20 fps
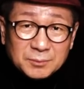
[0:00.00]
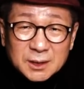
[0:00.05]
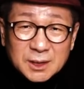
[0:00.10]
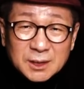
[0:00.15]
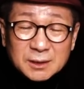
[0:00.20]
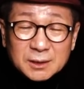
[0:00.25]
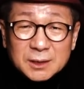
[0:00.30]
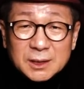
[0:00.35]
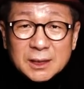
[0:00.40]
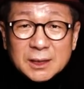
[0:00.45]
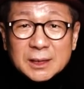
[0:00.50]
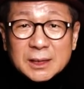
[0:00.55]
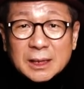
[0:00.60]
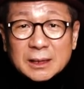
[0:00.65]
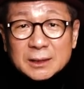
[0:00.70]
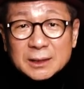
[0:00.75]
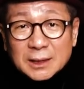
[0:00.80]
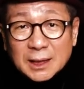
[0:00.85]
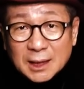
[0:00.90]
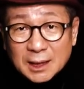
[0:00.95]
찌든
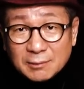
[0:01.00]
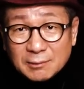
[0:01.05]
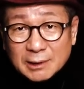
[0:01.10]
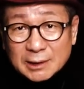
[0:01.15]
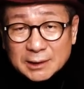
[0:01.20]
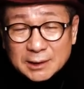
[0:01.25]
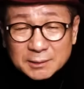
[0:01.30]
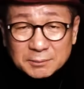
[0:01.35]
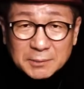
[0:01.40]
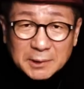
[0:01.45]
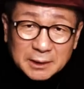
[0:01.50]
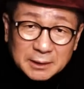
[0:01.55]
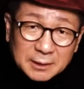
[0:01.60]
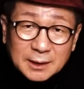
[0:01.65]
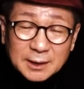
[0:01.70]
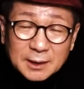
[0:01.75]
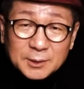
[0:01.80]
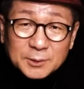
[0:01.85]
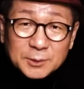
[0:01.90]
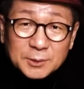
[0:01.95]
인생을 살아왔지만
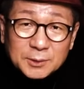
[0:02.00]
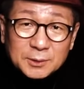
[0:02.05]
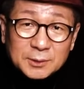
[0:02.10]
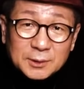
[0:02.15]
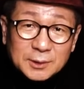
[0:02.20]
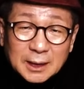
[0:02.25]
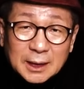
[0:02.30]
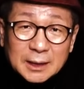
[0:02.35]
그래도